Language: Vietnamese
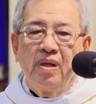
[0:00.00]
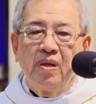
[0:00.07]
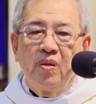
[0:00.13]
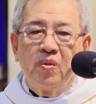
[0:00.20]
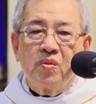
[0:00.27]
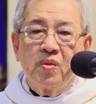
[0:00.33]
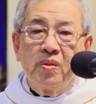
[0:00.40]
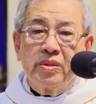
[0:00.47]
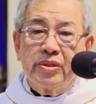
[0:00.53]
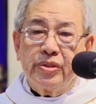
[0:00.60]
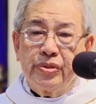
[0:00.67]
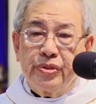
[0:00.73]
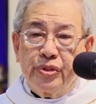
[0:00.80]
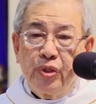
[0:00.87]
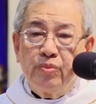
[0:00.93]
luôn luôn
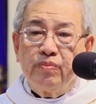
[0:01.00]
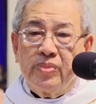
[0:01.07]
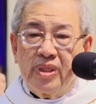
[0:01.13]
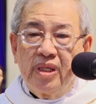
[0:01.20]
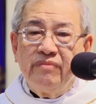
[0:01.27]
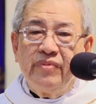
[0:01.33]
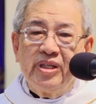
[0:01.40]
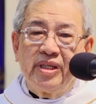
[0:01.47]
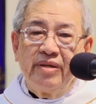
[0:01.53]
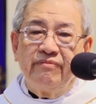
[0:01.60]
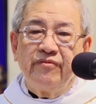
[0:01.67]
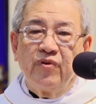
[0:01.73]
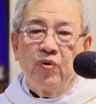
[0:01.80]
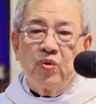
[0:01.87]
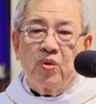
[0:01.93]
trung tín với nhiệm
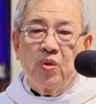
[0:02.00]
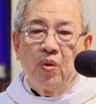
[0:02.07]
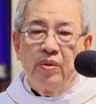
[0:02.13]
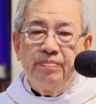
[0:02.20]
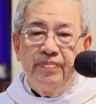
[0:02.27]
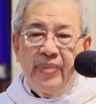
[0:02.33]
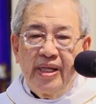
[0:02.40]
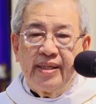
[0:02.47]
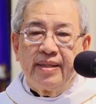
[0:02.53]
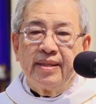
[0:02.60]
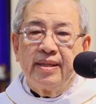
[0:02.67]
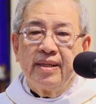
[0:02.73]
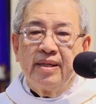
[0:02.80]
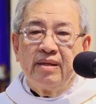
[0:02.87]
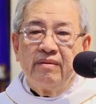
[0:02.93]
vụ của mình
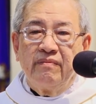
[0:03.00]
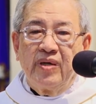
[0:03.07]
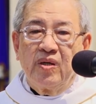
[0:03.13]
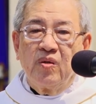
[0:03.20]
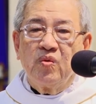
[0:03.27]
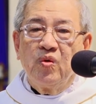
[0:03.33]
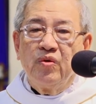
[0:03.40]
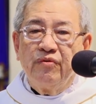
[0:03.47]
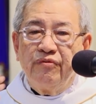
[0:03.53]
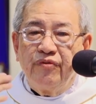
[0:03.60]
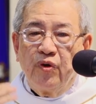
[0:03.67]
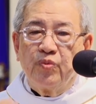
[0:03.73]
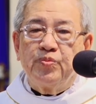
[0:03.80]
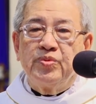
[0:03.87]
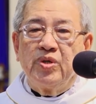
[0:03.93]
và luôn luôn
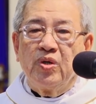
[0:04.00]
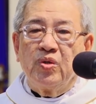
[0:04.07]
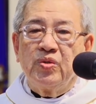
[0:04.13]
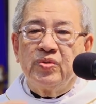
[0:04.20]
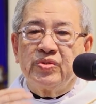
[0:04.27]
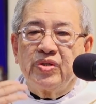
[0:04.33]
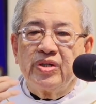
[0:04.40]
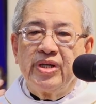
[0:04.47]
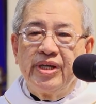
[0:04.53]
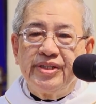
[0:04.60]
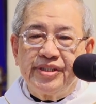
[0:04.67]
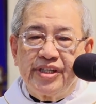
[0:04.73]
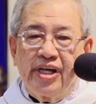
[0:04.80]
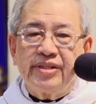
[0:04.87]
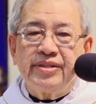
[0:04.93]
phục vụ cho đến
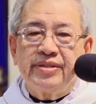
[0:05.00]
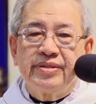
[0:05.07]
chết.